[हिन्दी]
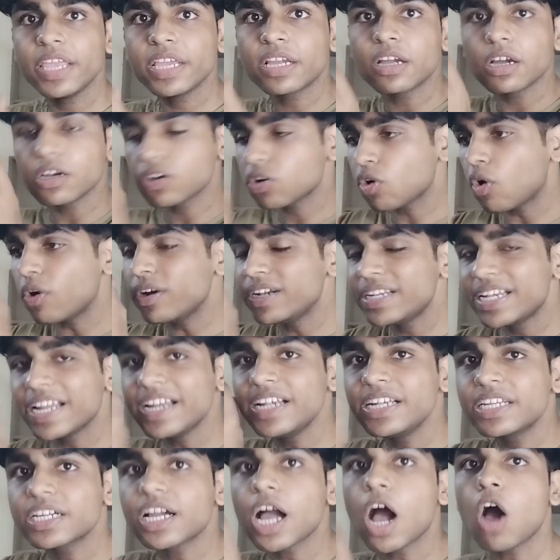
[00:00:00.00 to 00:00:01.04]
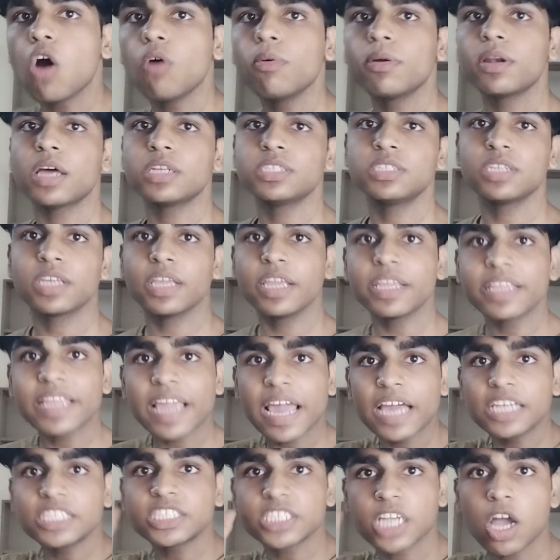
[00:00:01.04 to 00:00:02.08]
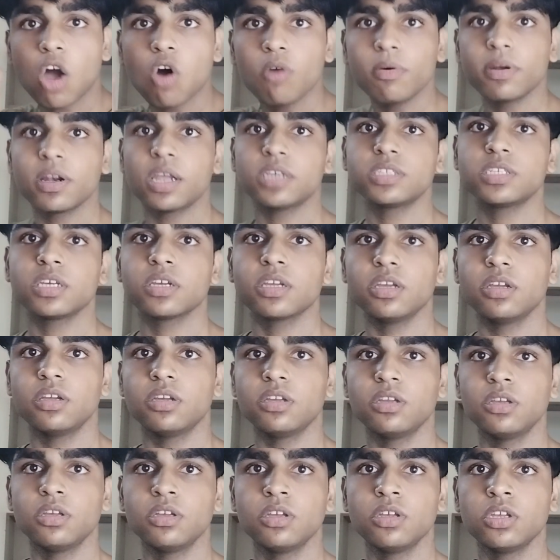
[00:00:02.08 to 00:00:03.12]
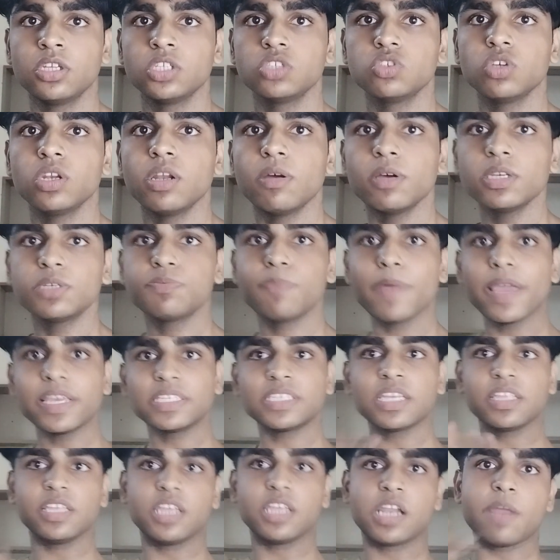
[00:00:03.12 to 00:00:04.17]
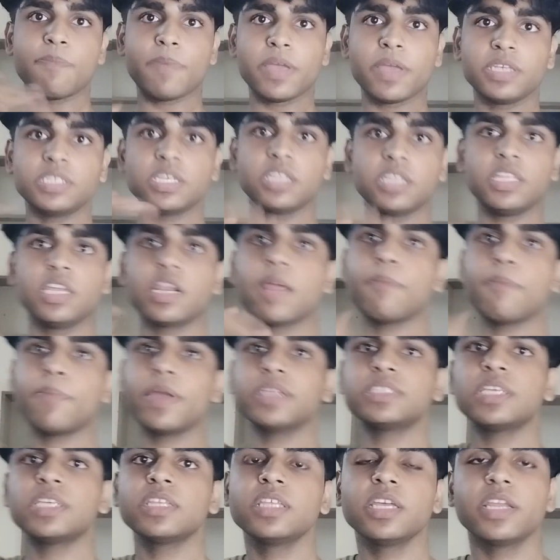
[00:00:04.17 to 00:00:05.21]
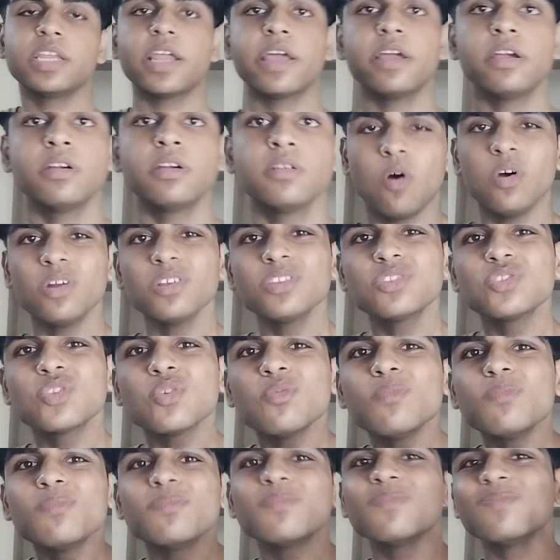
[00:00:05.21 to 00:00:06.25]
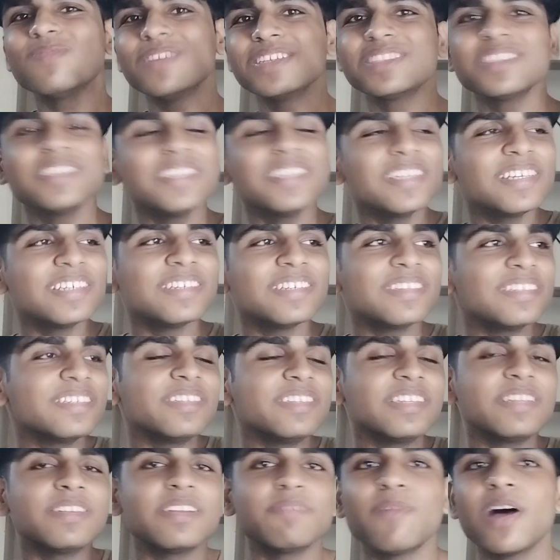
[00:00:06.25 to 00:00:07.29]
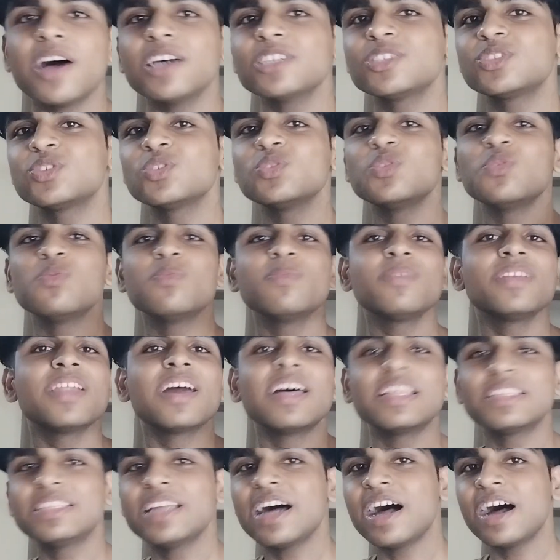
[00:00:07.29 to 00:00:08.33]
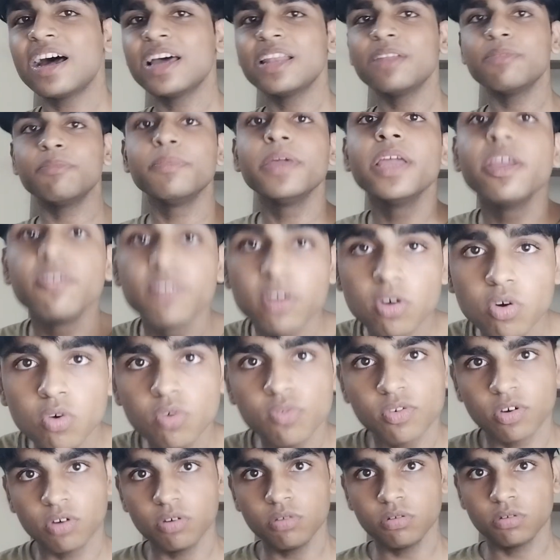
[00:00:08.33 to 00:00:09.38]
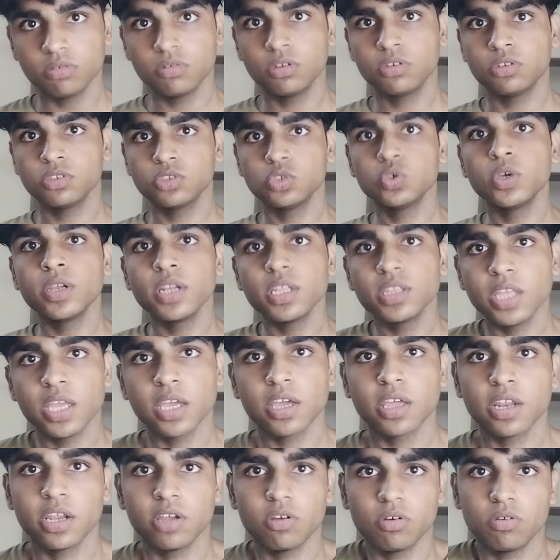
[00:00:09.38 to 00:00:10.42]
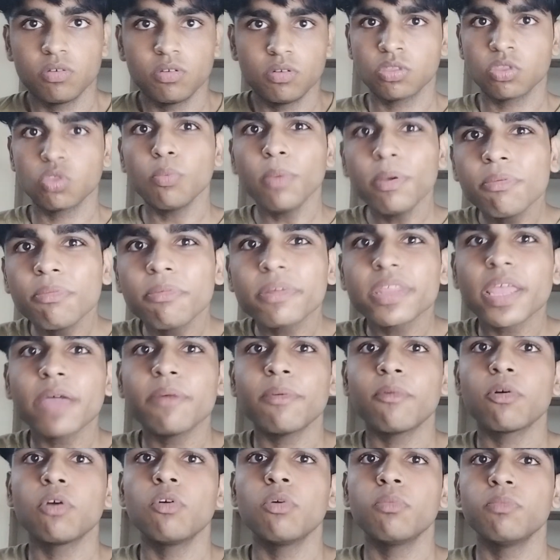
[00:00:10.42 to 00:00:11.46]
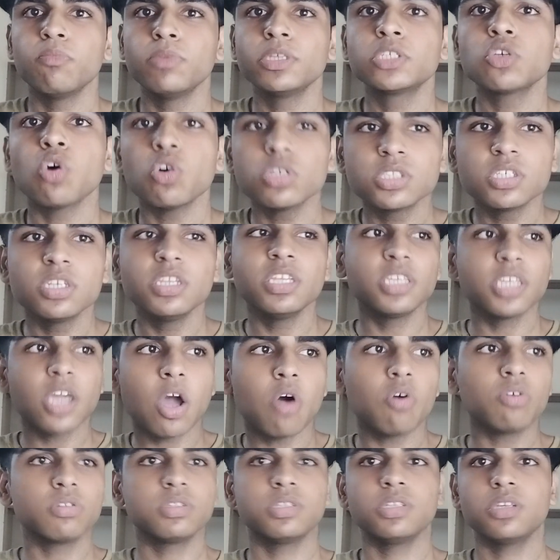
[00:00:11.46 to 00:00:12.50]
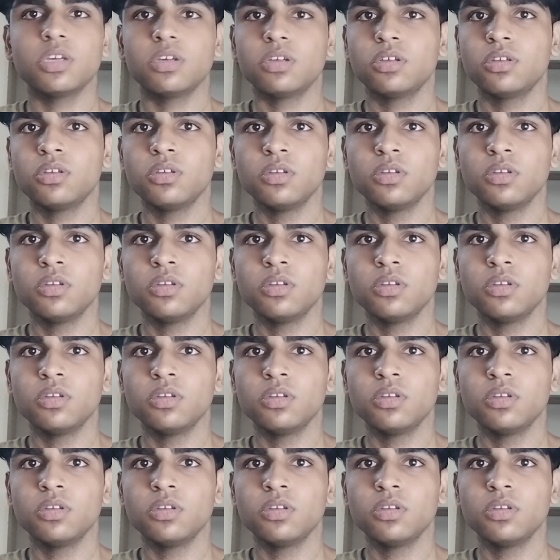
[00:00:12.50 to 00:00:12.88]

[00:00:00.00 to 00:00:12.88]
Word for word: एक कॉन्टेंट काव बना सके कैश काव बना सके जो ना बस पैसा दे रहा है पैसा दे रहा है पैसा दे रहा है और तुम इतने मासूम नादान बेवकूफ हो जो इन्हें देख रहे हो तुम्हें भी पता है ब्रो मिसोजनी क्या होती है